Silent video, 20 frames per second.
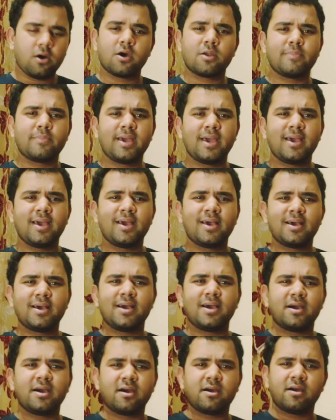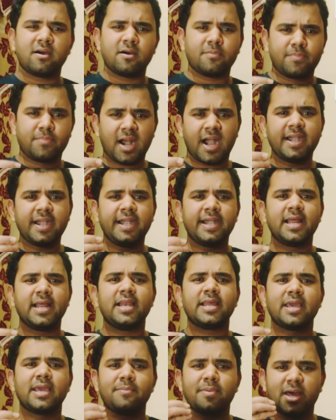और मैं प्लान
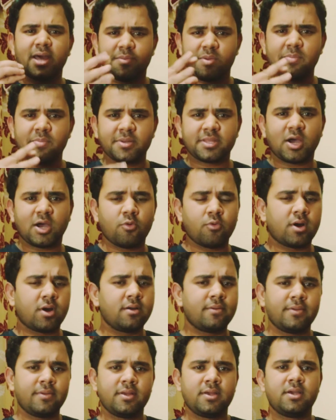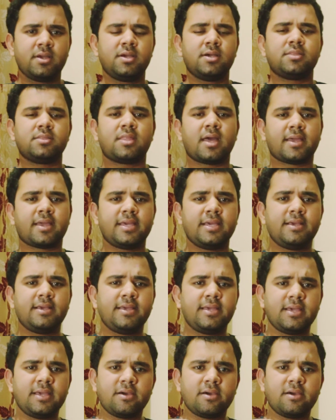डिटेल के बारे में ही बताऊँगा ताकि